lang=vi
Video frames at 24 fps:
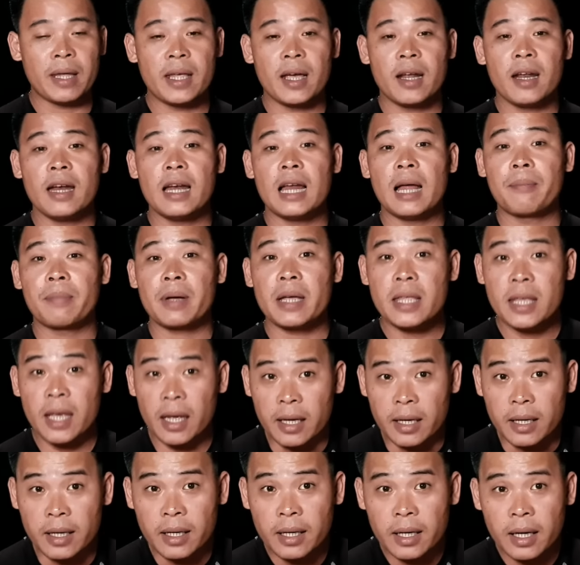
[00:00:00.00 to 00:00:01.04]
về đây làm cái
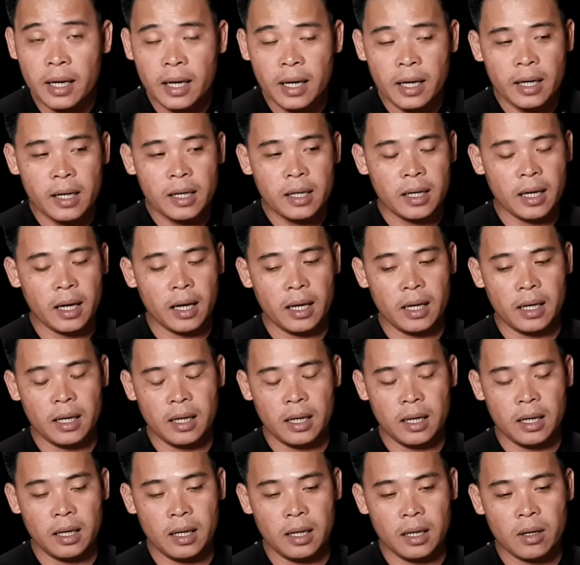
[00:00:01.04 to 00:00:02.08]
gì
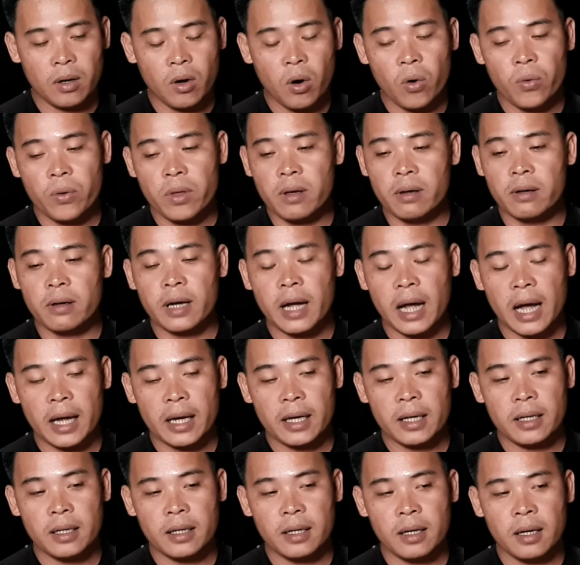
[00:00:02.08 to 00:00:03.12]
thì cô dượng
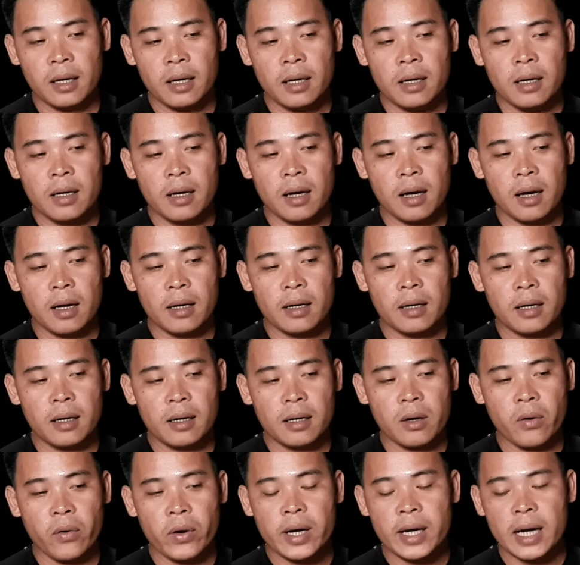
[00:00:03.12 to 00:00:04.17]
hai à,
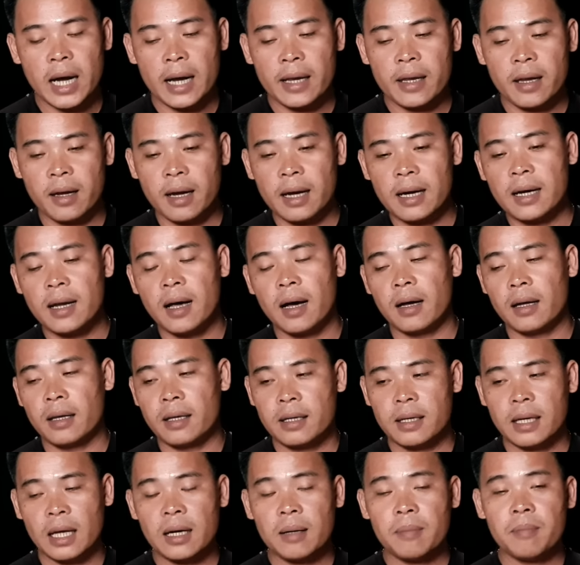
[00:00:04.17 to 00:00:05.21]
nói ra những cái lời
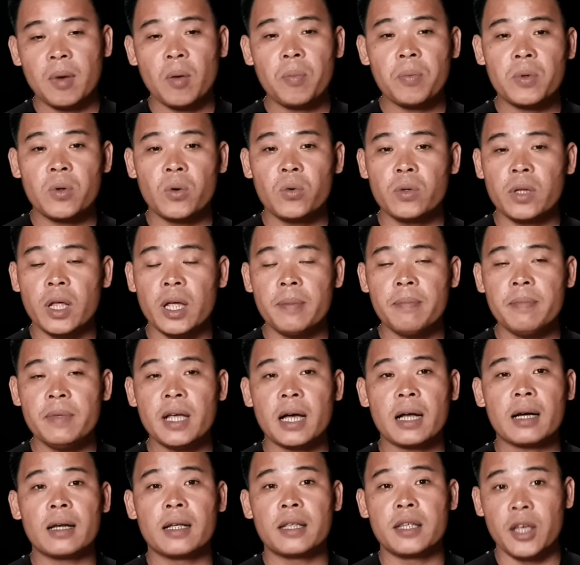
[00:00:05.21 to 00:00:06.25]
trách móc chú thím
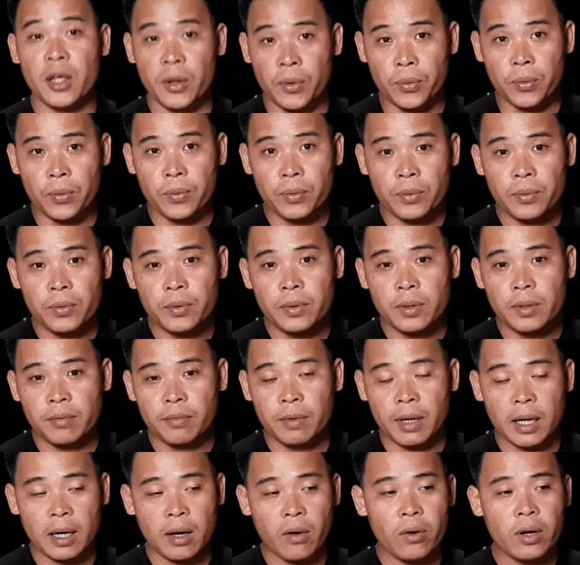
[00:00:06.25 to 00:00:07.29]
rất là nhiều
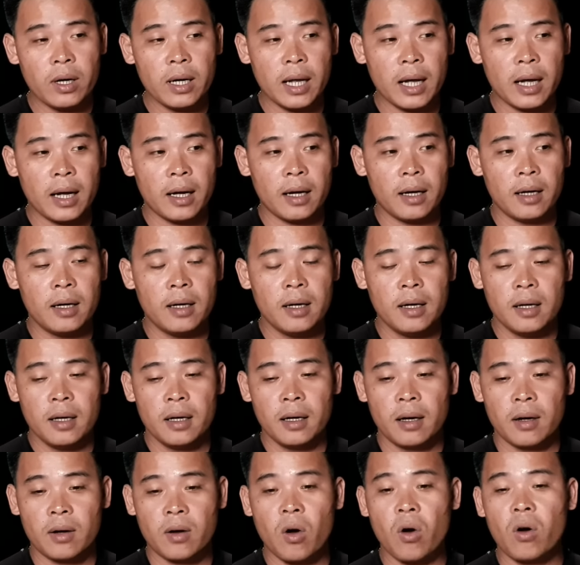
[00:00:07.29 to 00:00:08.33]
và nói là
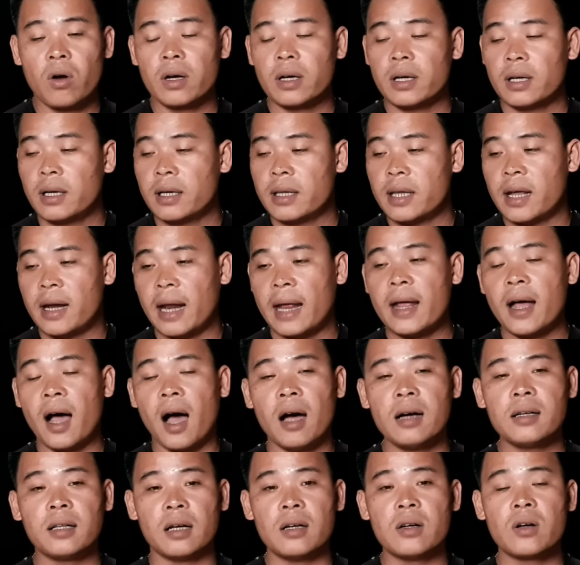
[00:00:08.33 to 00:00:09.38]
à, con à, về đây
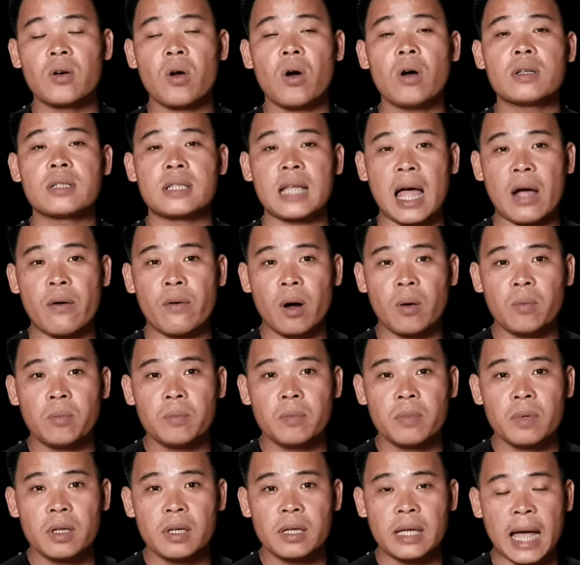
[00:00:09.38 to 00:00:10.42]
ở thử có làm sao không
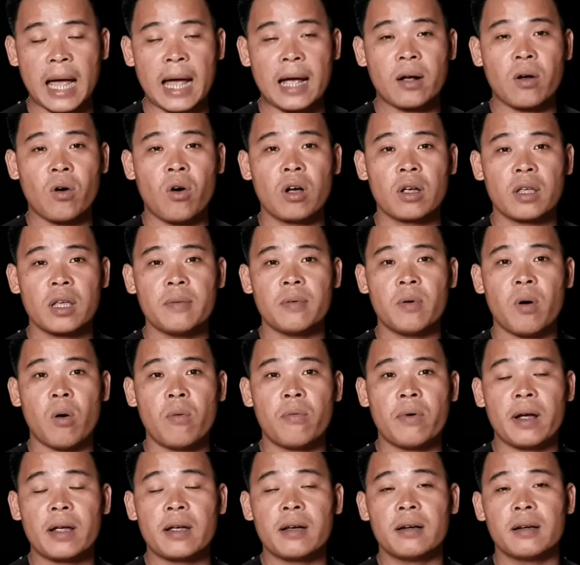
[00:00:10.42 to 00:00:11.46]
cha con chứ phụ
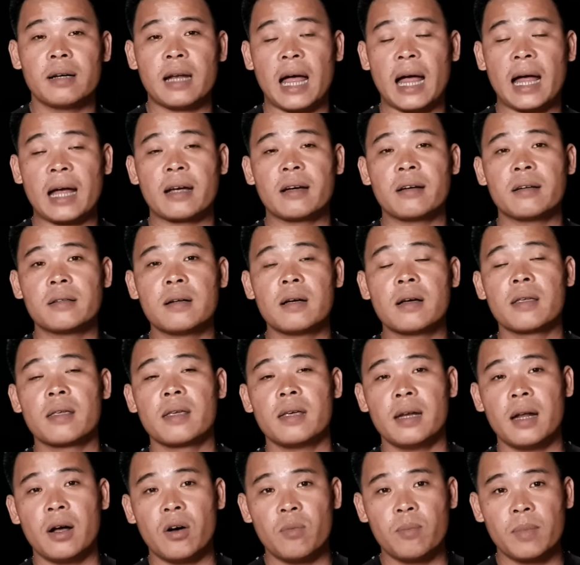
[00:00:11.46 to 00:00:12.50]
phải người lạ người rưng
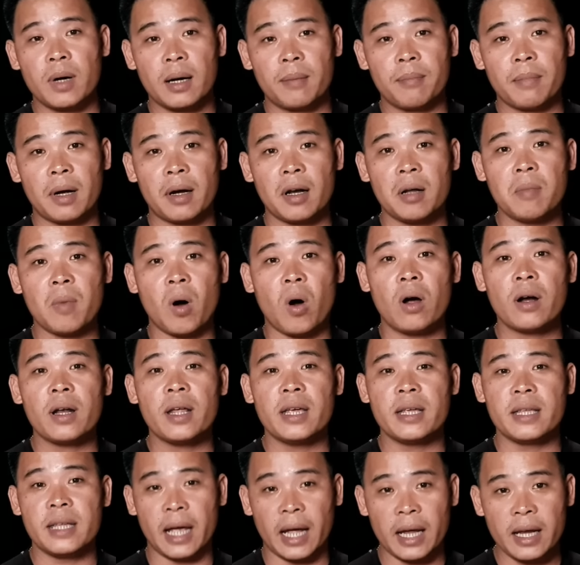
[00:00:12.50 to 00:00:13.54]
gì đâu mà mà nó bỏ
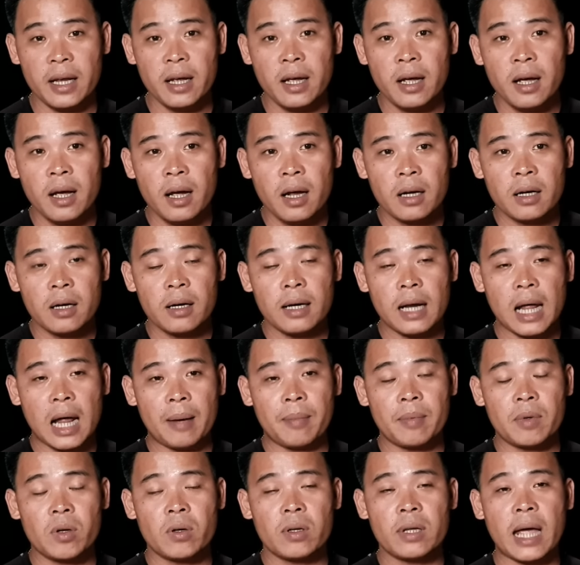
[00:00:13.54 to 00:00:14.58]
đi vậy nó
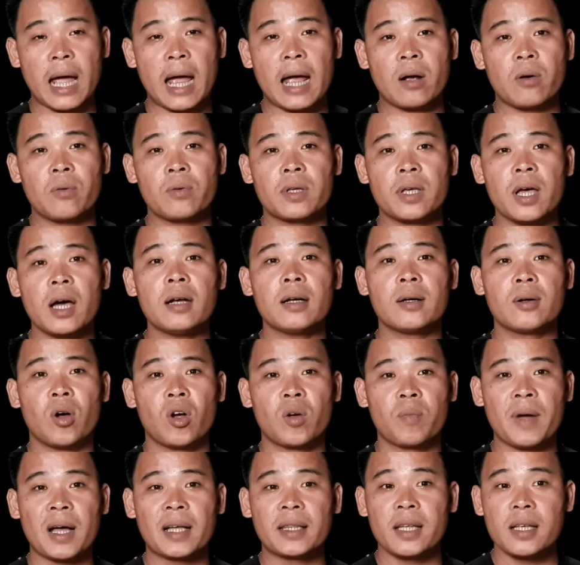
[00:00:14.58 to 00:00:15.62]
làm cho cha con chết rồi
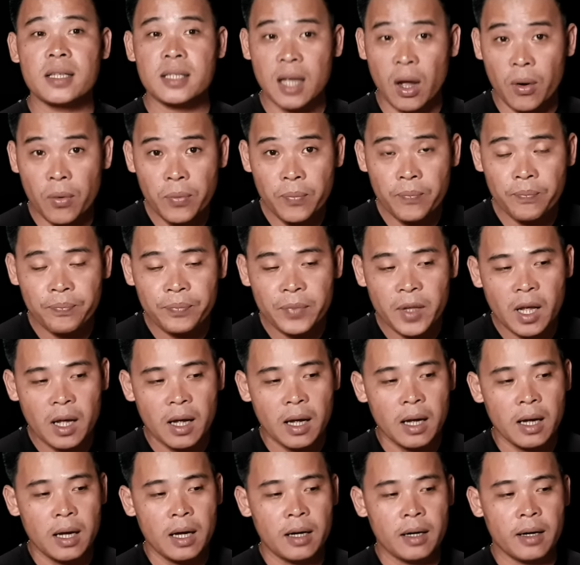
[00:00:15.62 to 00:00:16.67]
mang tiếng xấu
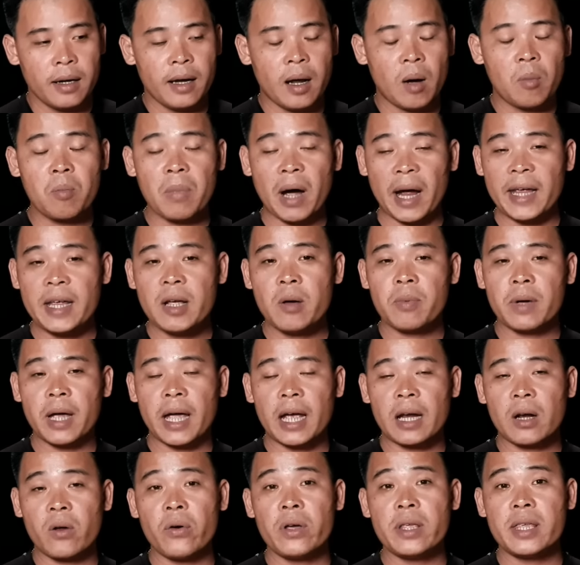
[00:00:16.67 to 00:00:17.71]
thì ông bảy ông
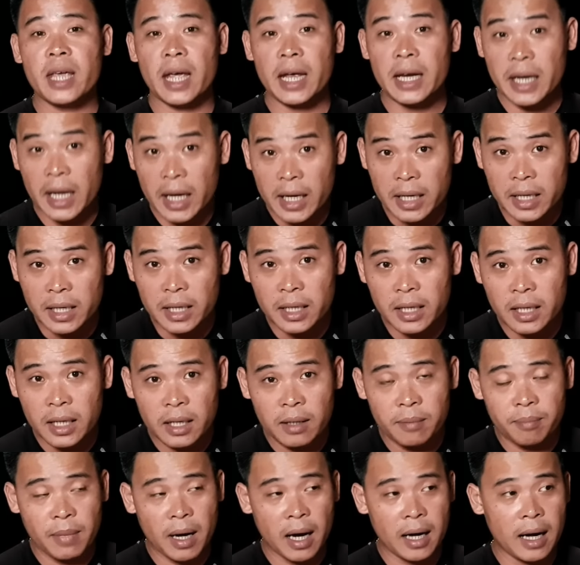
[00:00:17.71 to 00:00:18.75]
nghe nói vậy đi
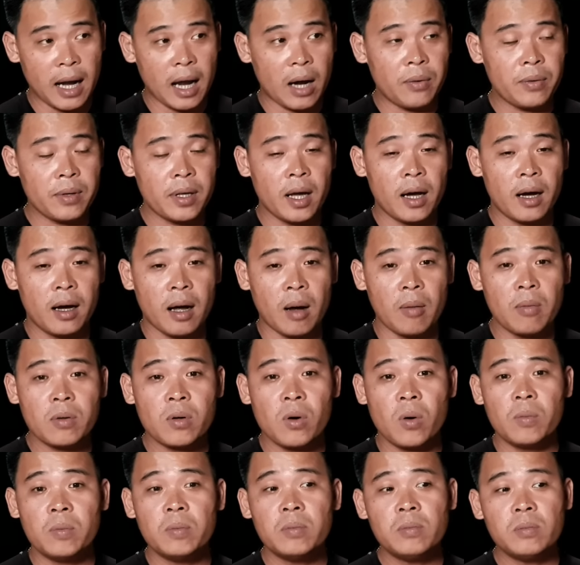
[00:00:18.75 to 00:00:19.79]
mà nào giờ ổng
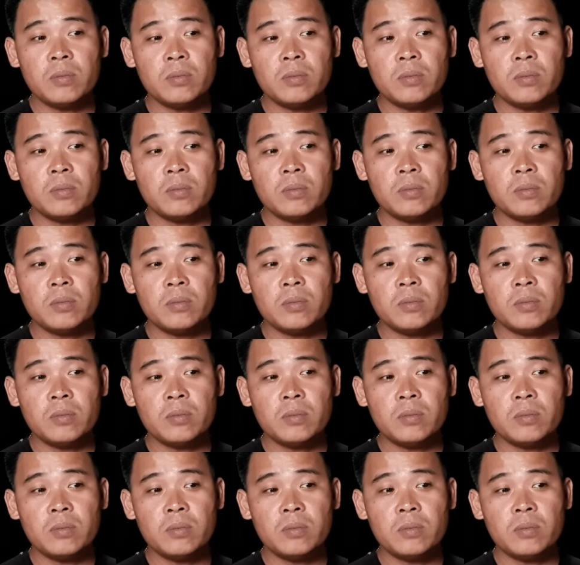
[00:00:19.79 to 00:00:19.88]
cũng